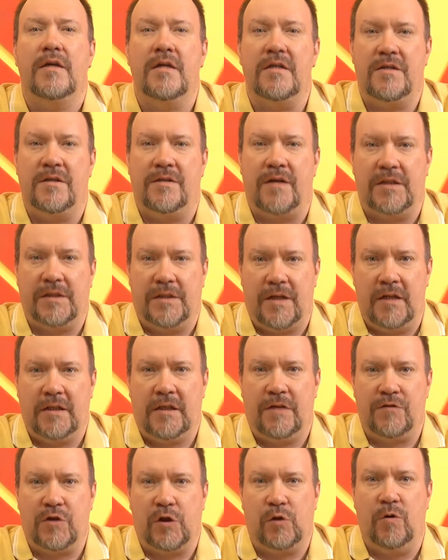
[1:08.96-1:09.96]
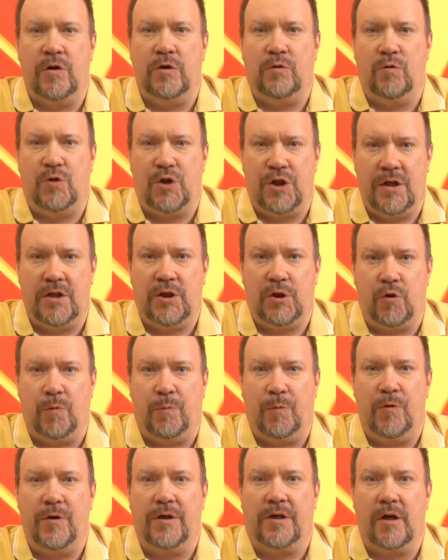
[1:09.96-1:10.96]
Из недостатков стоит учесть, что
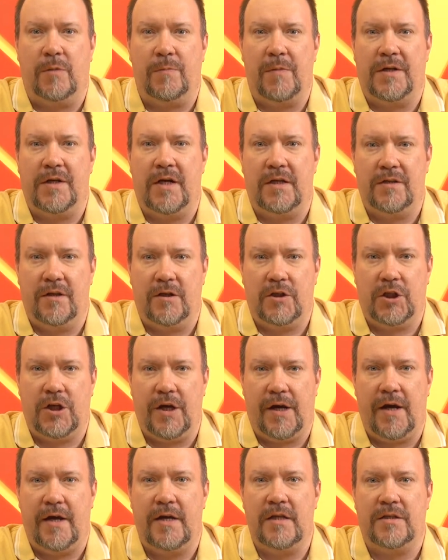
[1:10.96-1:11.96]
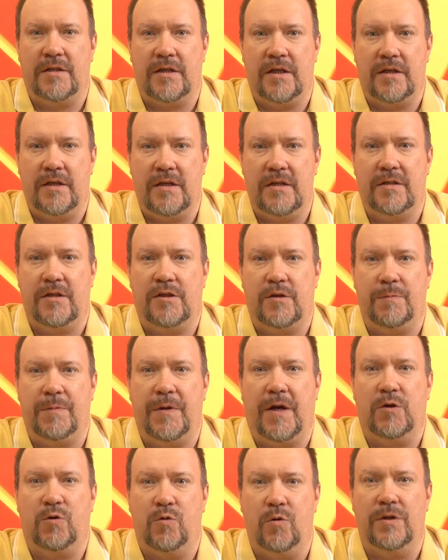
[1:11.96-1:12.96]
поликарбонат расширяется из-за
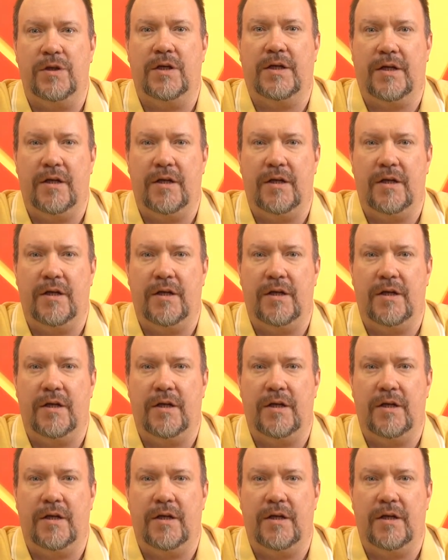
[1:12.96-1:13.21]
температурных